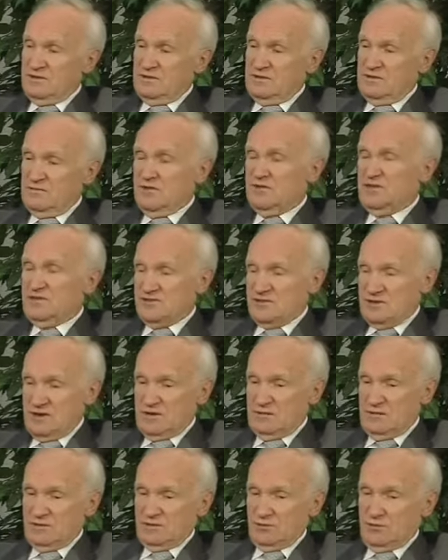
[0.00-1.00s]
Мы не
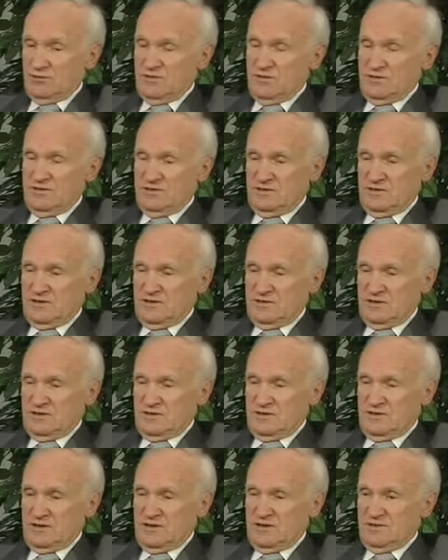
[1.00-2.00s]
знаем, откуда эти
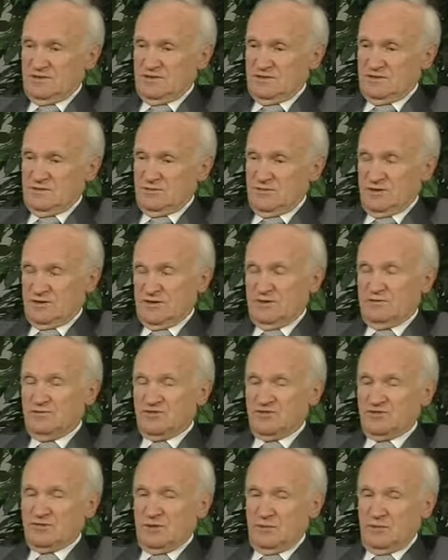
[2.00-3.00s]
неандертальцы. По крайней мере,
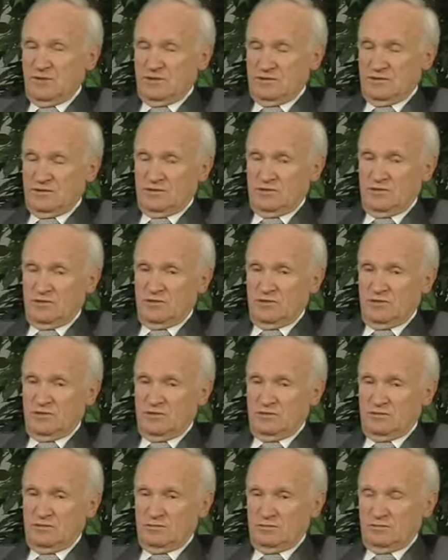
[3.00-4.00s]
современная
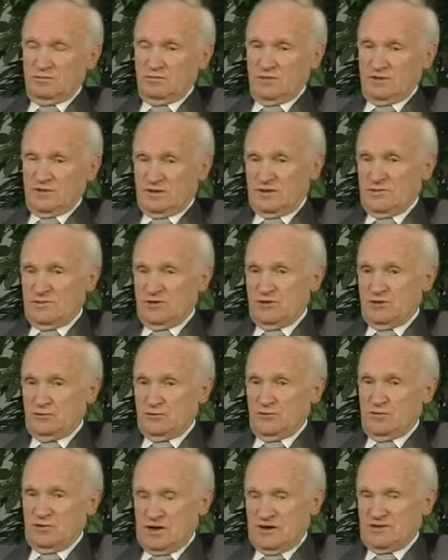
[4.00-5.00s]
наука, по крайней мере,
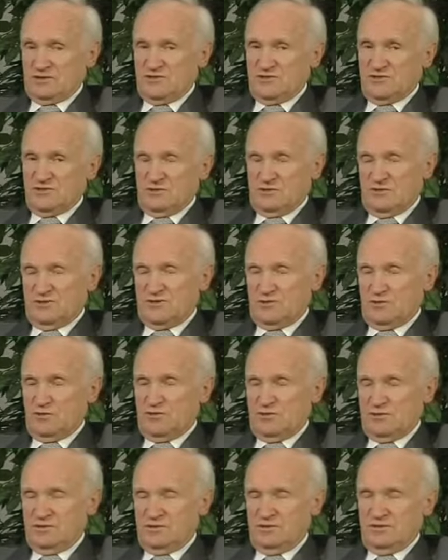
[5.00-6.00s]
ну, кажется,
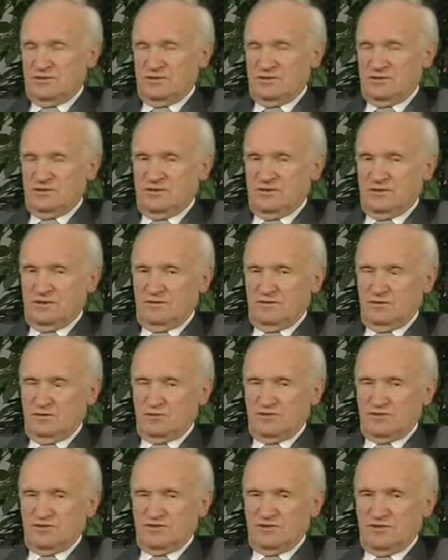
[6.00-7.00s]
насколько я в
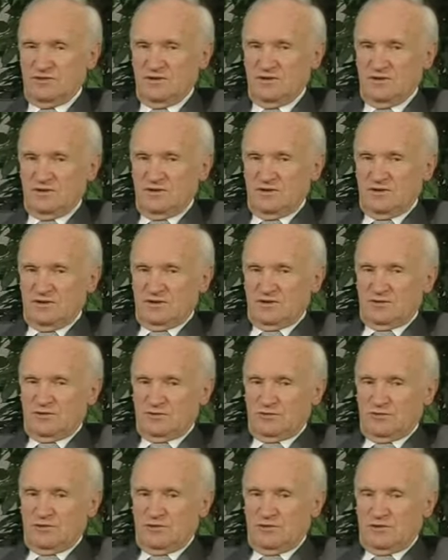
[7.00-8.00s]
курсе,
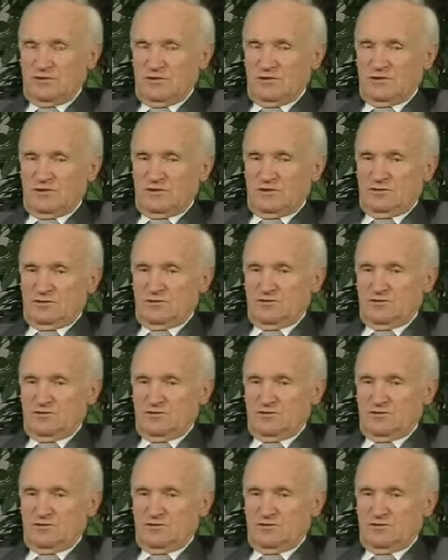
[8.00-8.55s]
что ли, то